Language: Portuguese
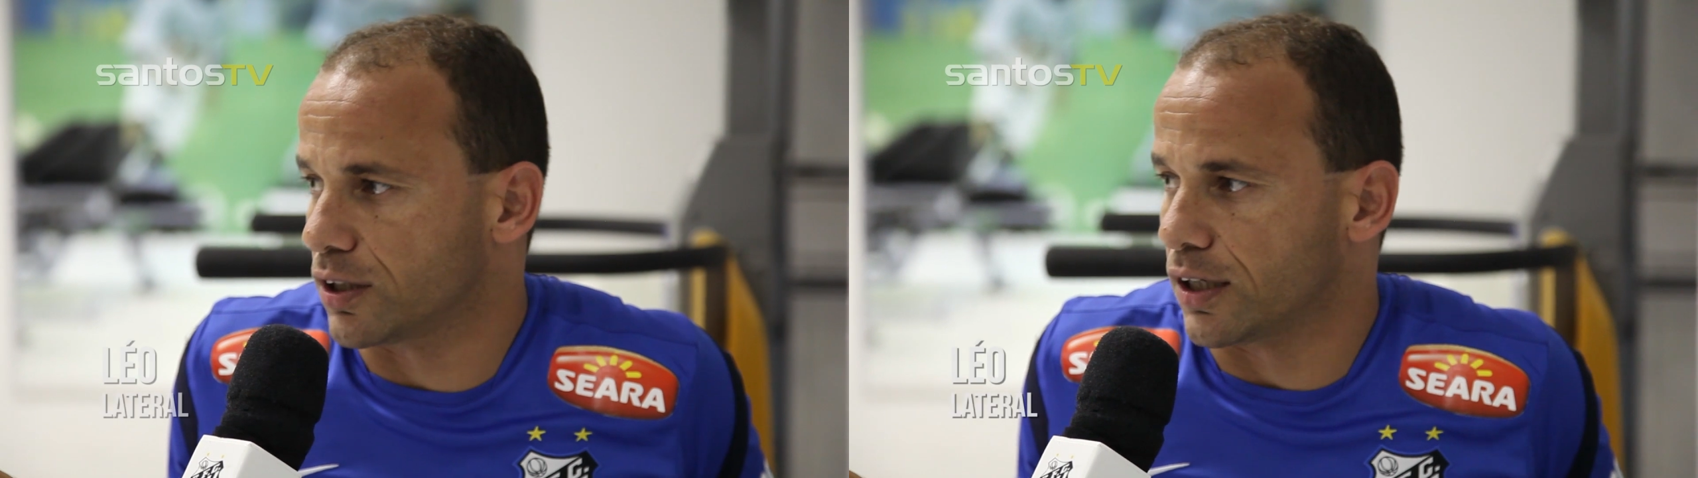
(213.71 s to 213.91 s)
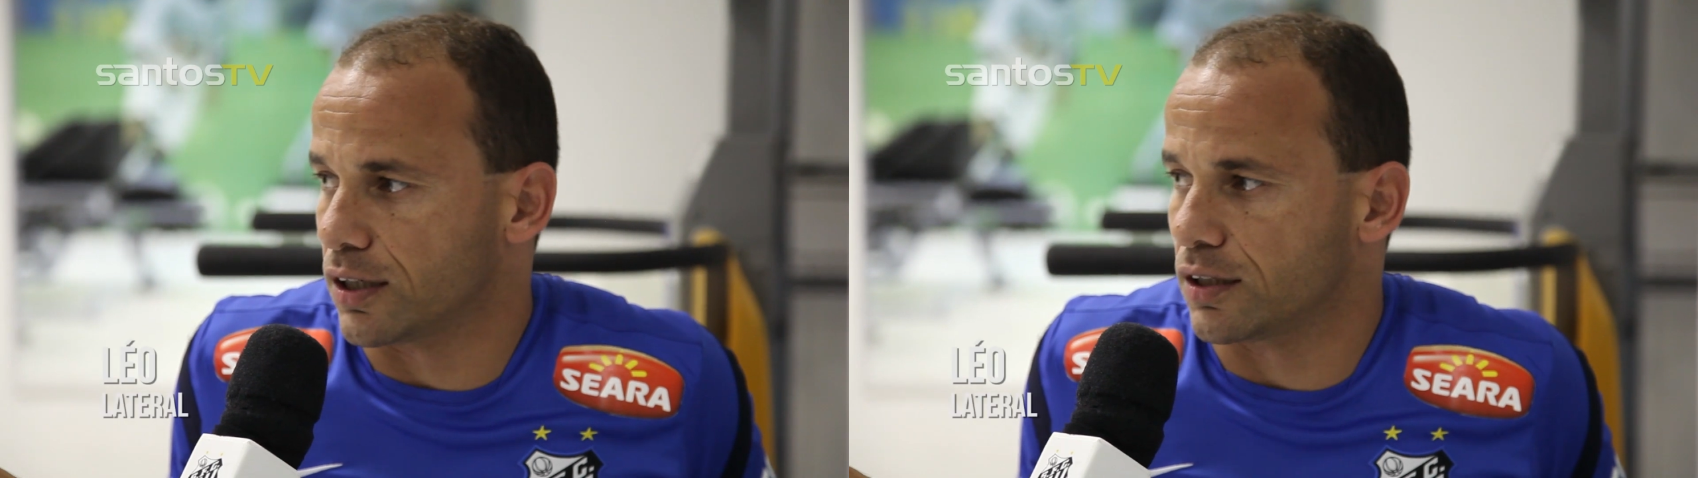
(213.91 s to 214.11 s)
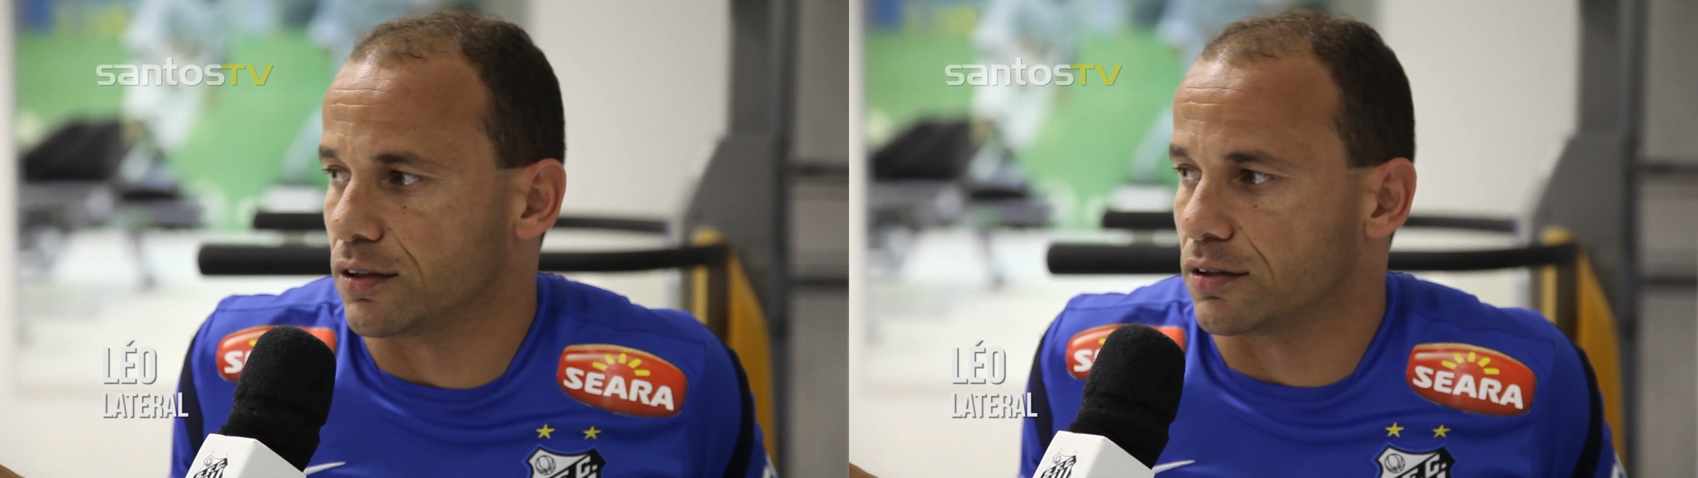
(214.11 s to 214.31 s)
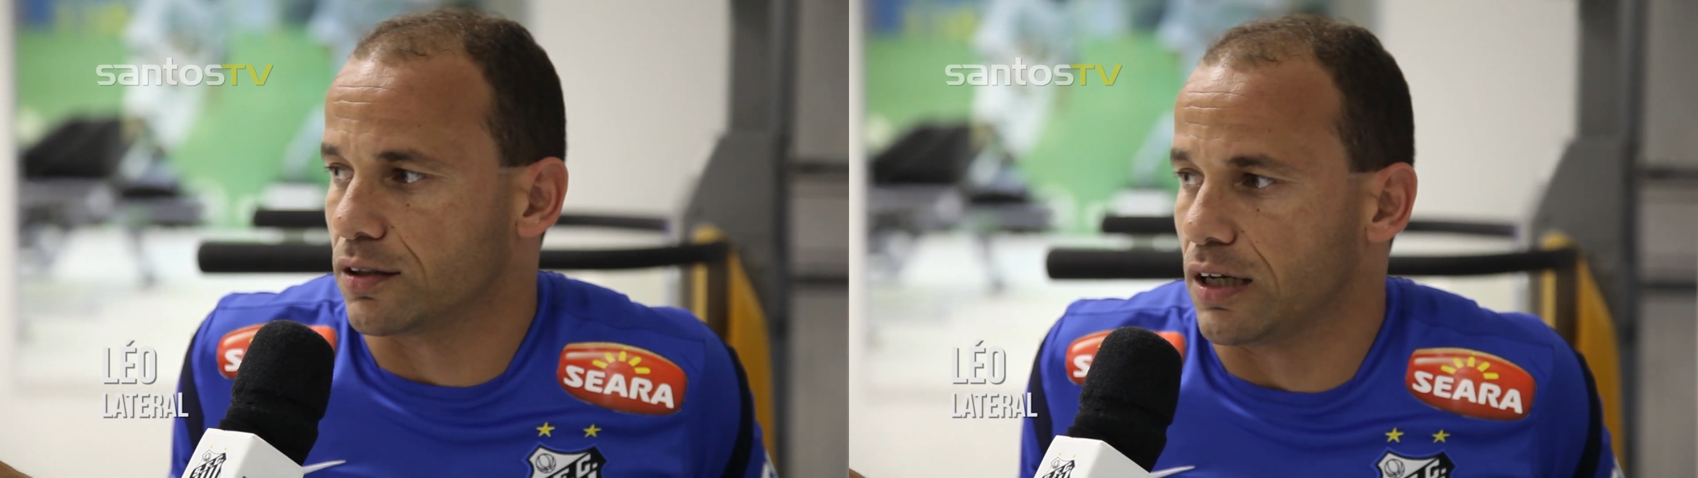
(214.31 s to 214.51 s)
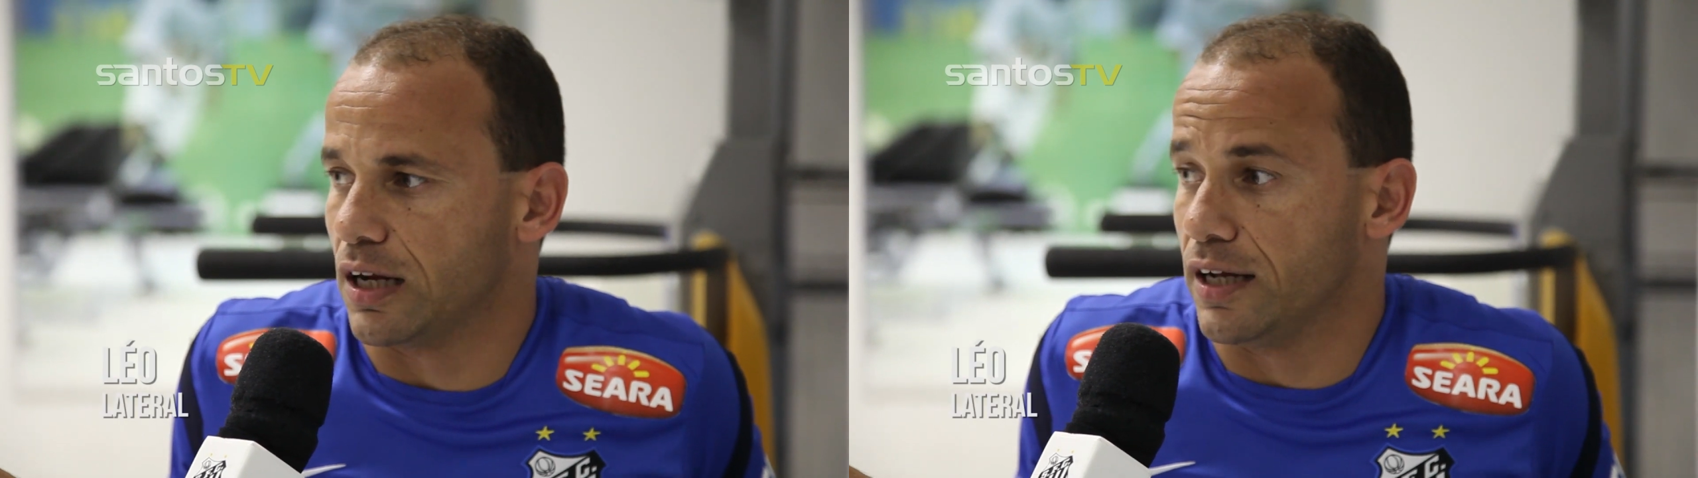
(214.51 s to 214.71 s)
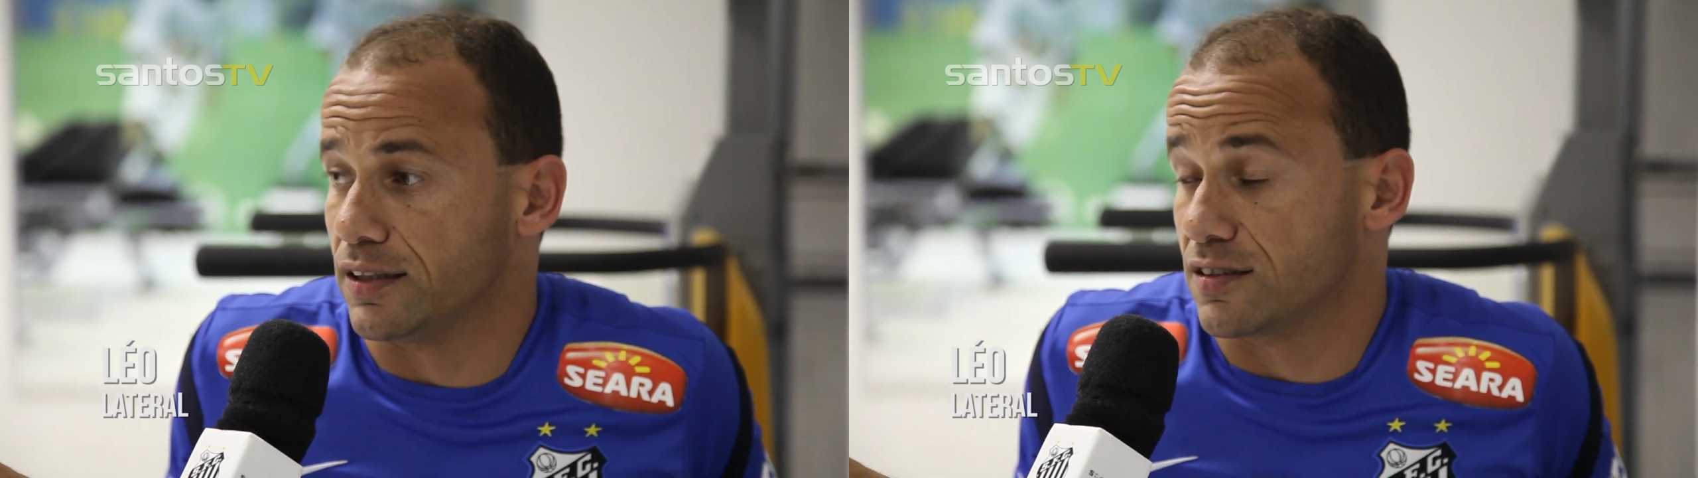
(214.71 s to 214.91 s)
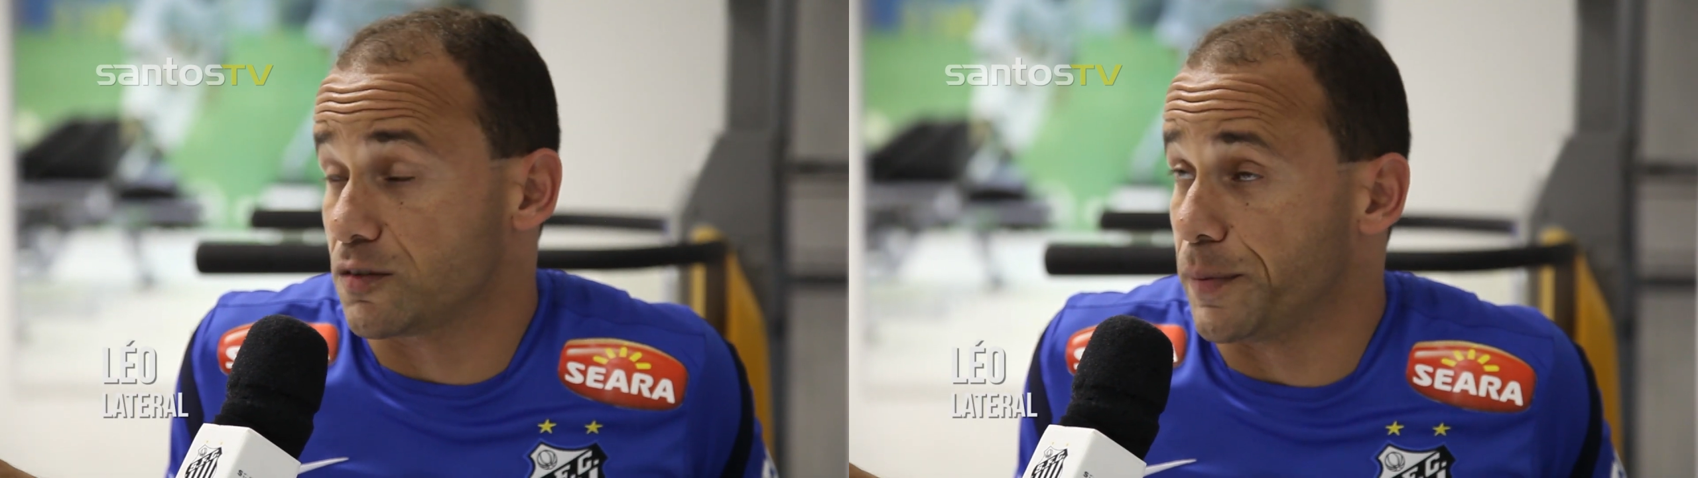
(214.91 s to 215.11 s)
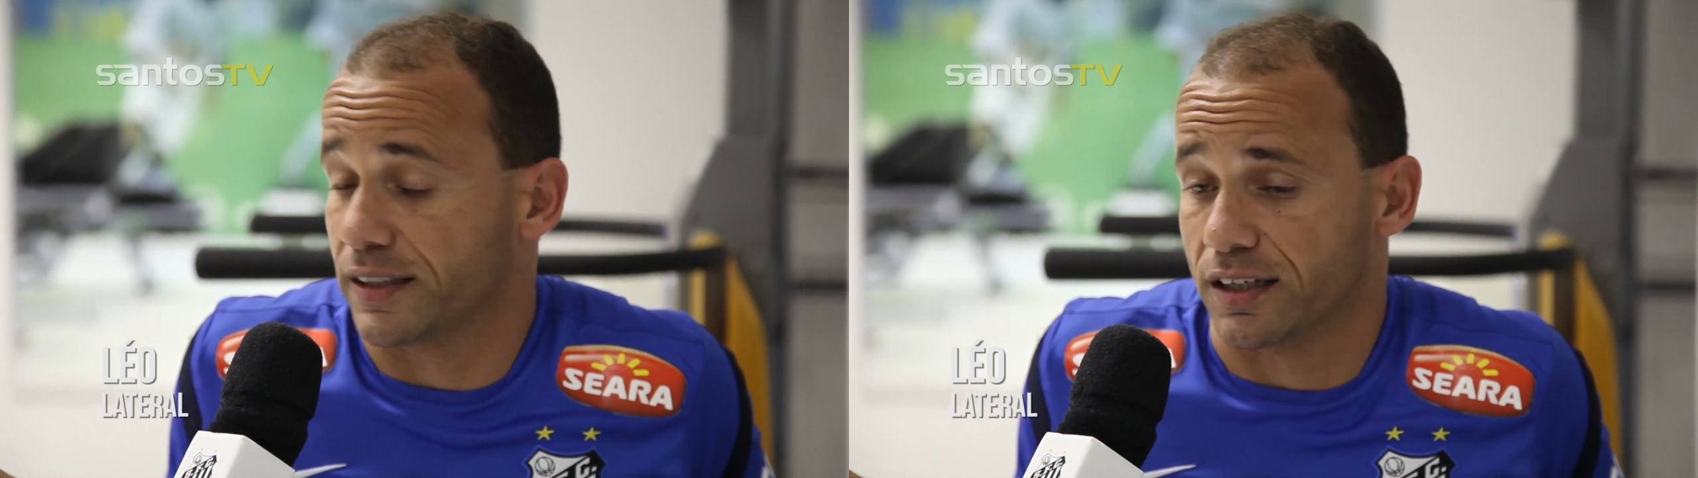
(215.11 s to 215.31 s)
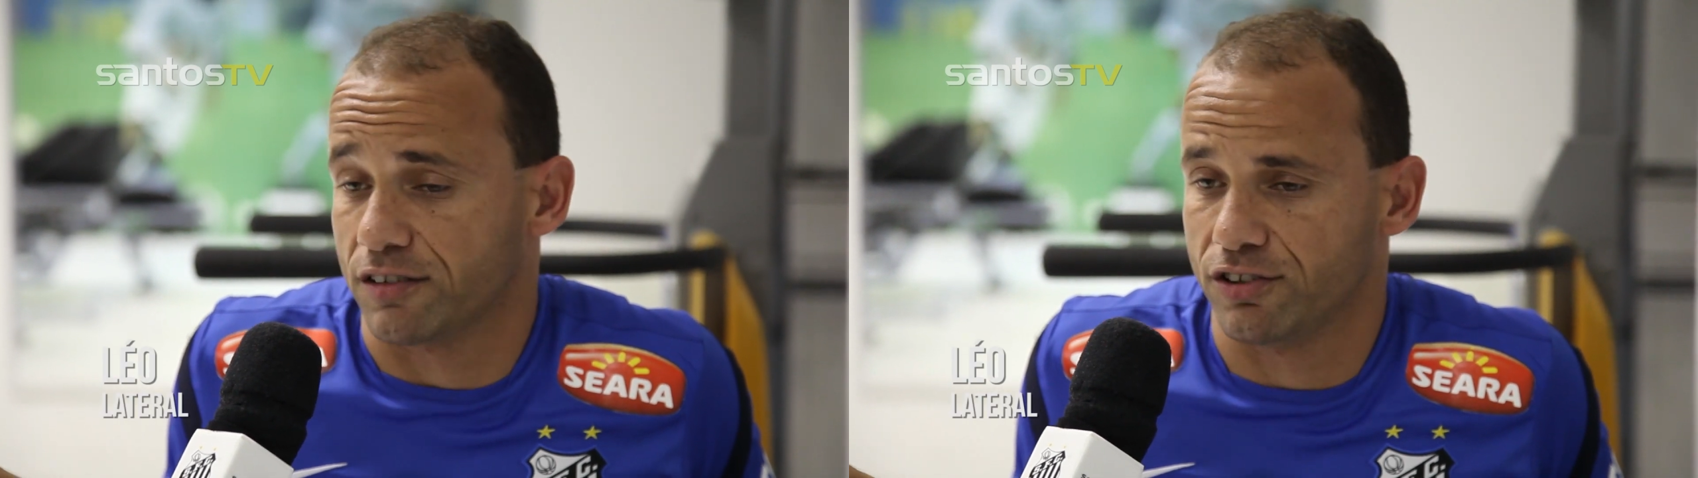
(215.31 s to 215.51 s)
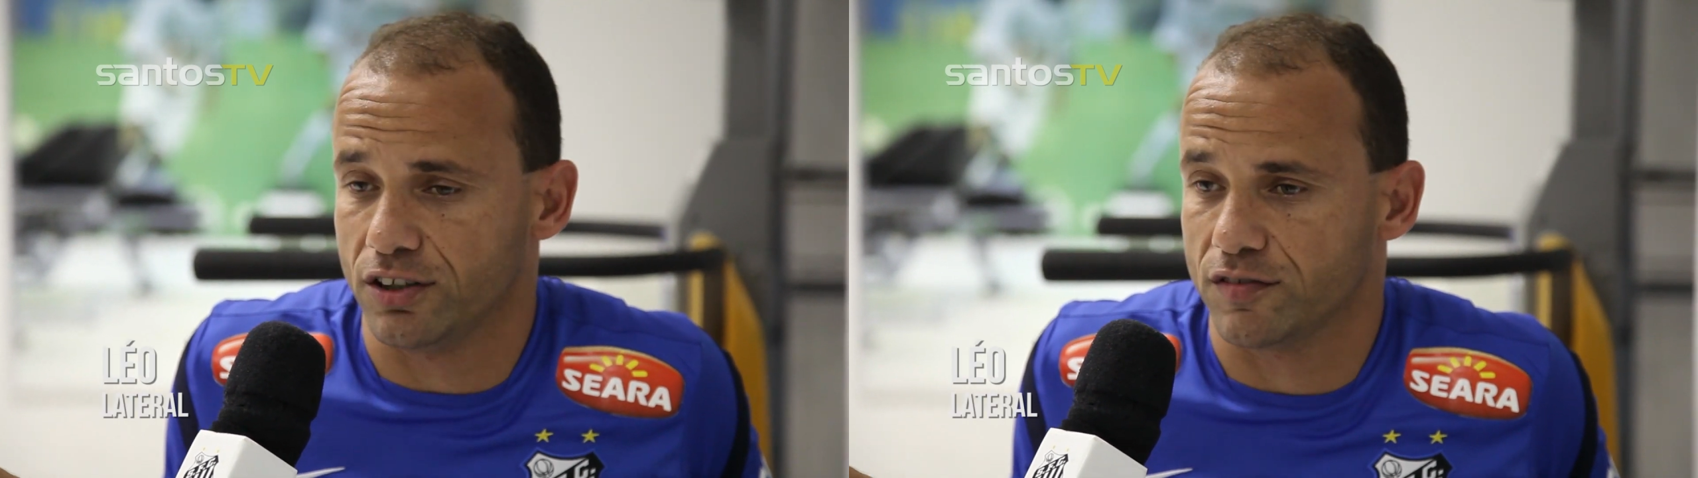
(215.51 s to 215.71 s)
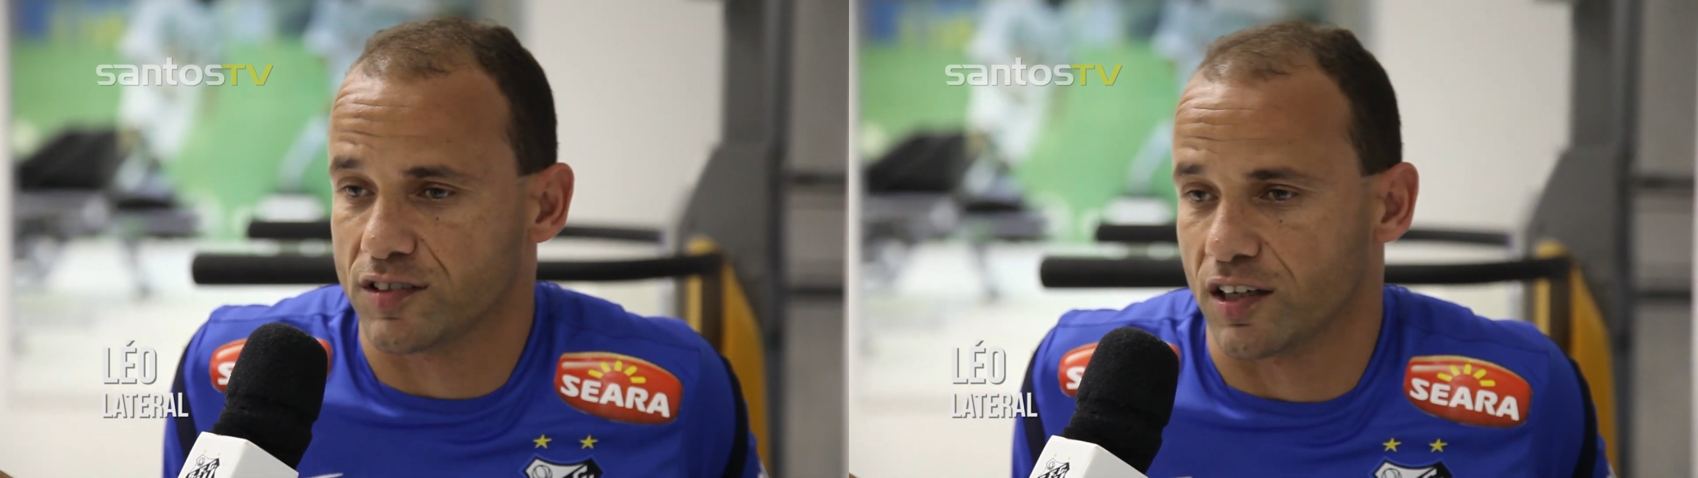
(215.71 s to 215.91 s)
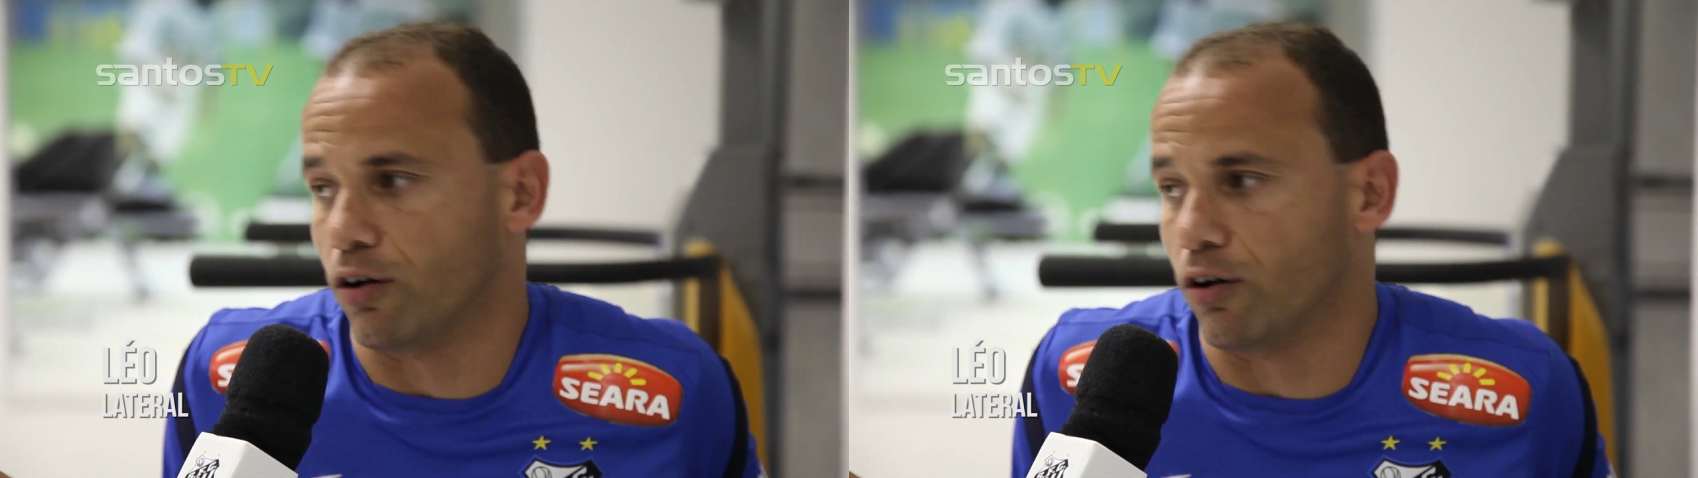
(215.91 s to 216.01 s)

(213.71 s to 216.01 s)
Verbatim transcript: tá além das expectativas.